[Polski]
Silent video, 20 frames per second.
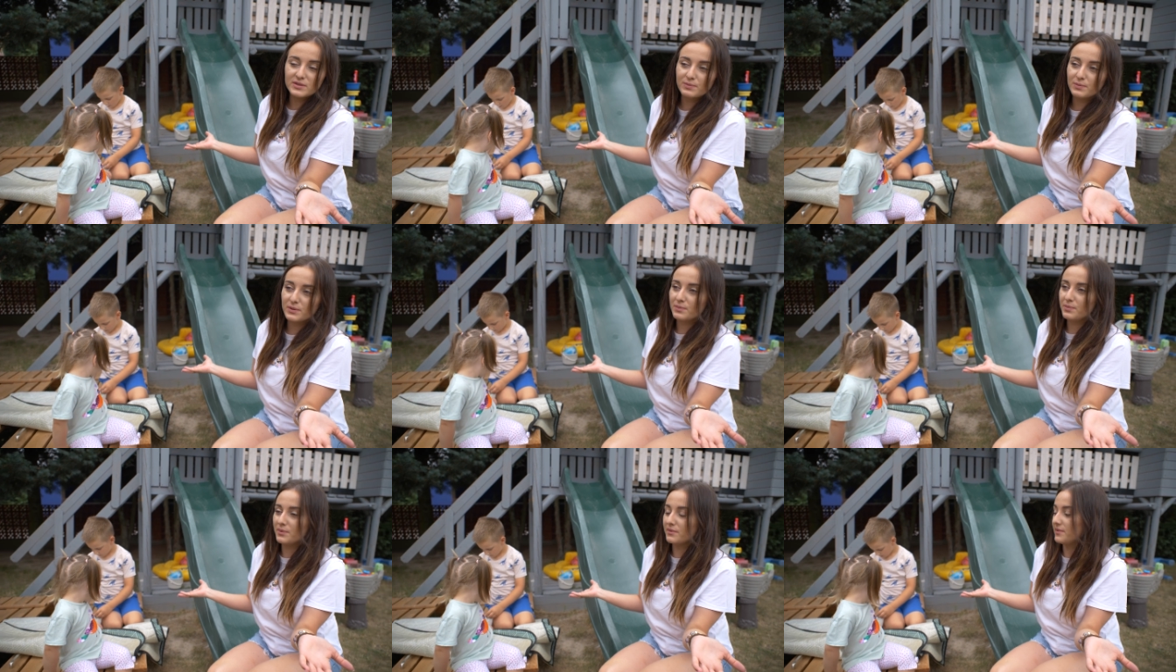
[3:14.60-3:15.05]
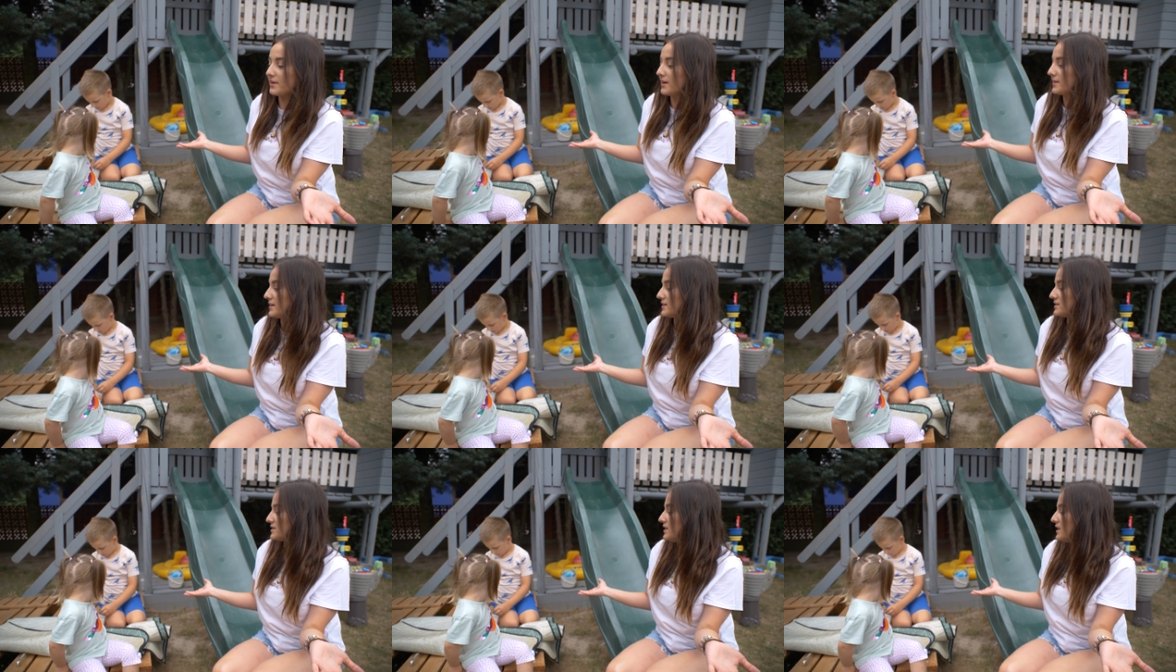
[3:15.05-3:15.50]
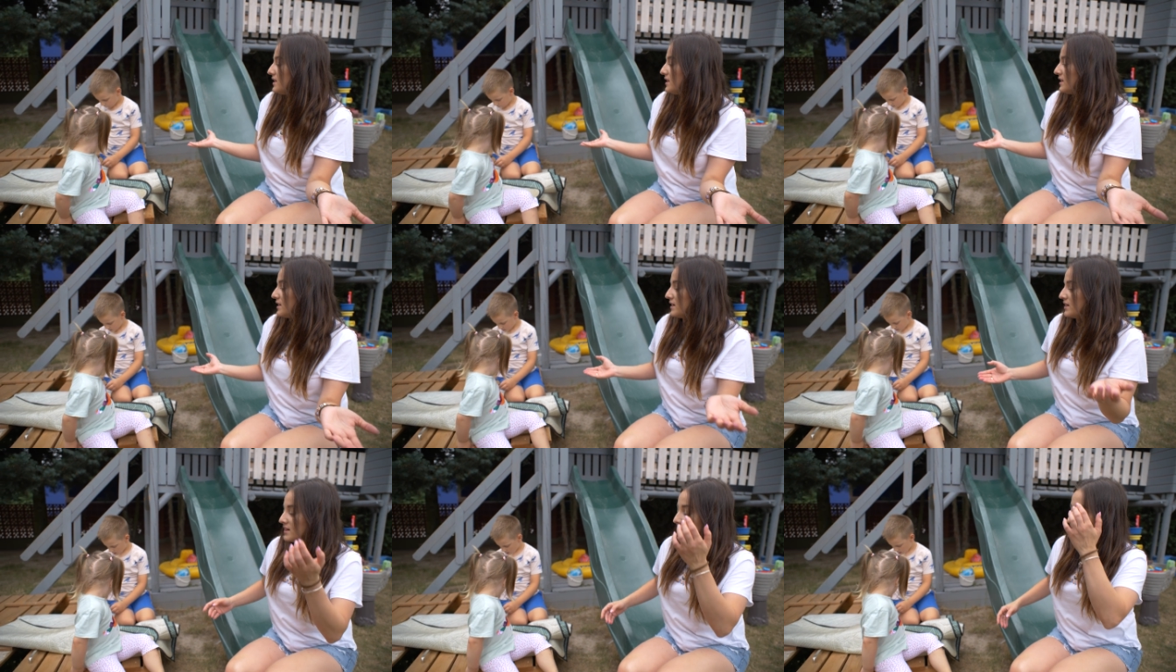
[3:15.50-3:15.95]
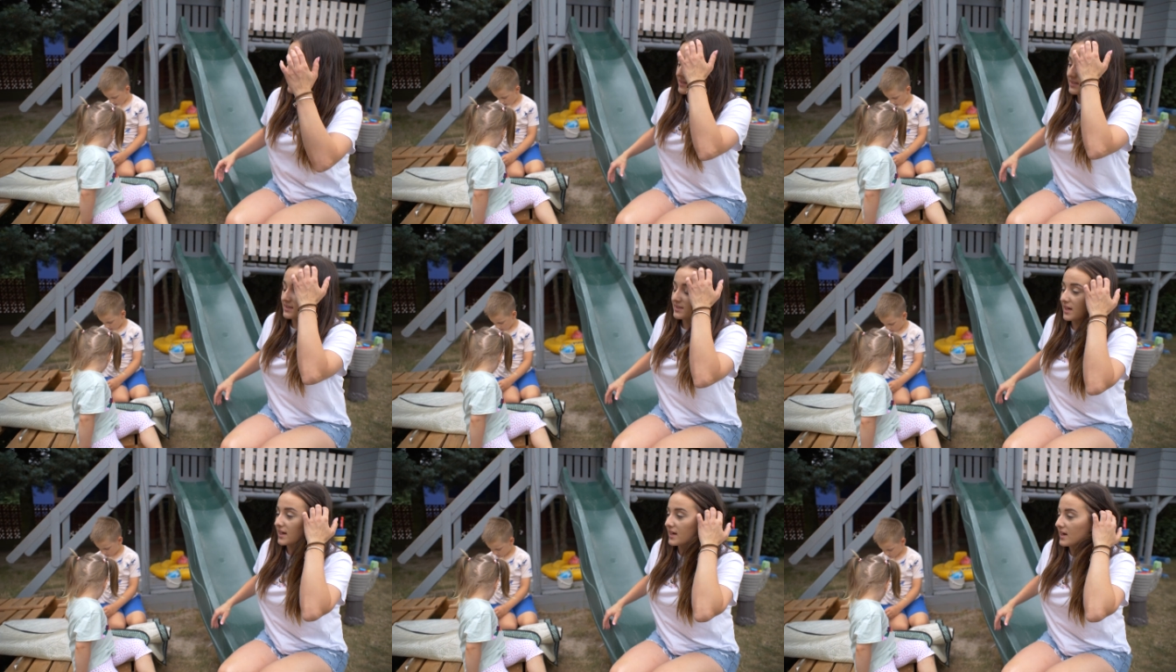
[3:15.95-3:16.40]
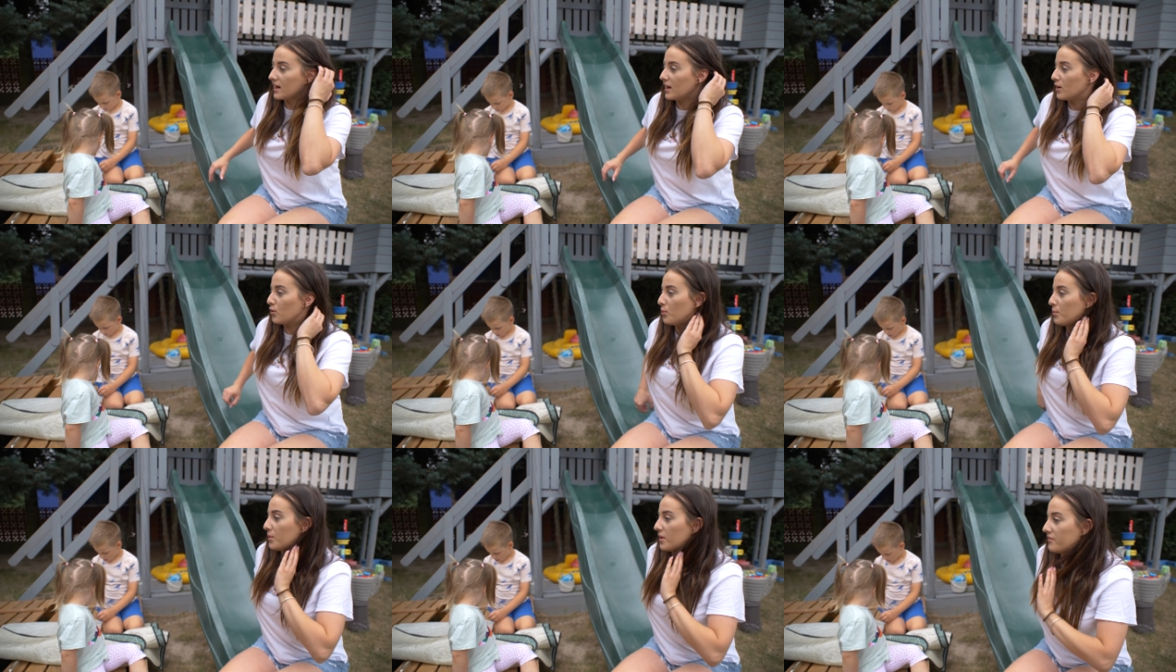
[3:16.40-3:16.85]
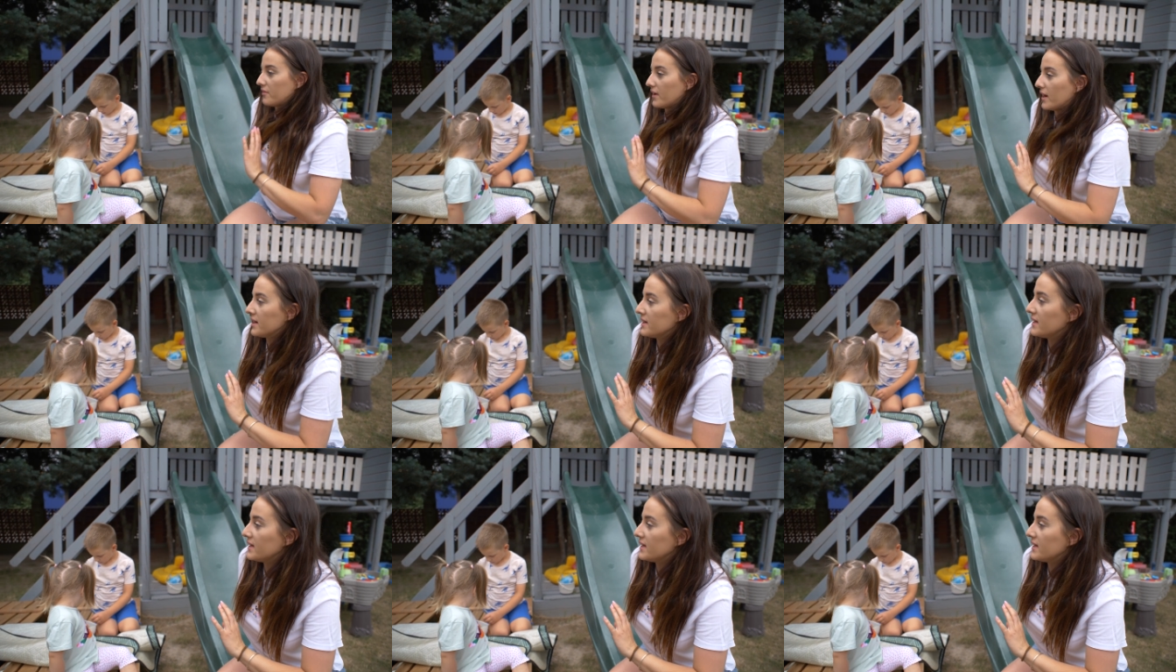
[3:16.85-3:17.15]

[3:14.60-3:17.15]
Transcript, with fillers: nic podpowiadać. Jest taka umowa.